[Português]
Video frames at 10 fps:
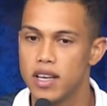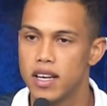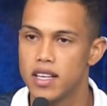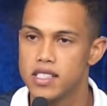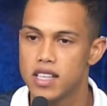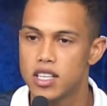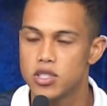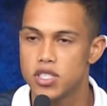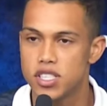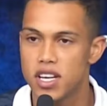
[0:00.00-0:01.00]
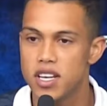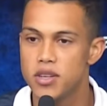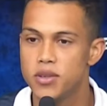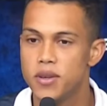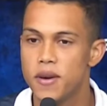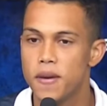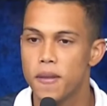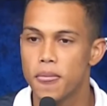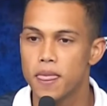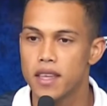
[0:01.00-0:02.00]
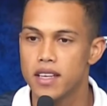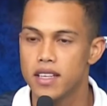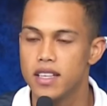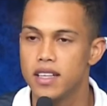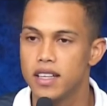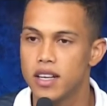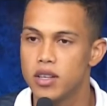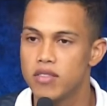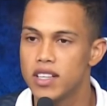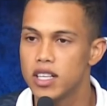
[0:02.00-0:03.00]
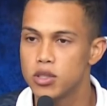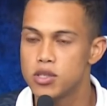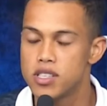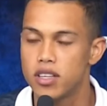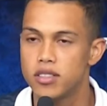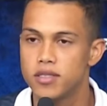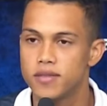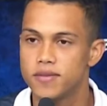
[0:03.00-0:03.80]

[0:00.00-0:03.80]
É, estádio cheio e creio que vai dar tudo certo.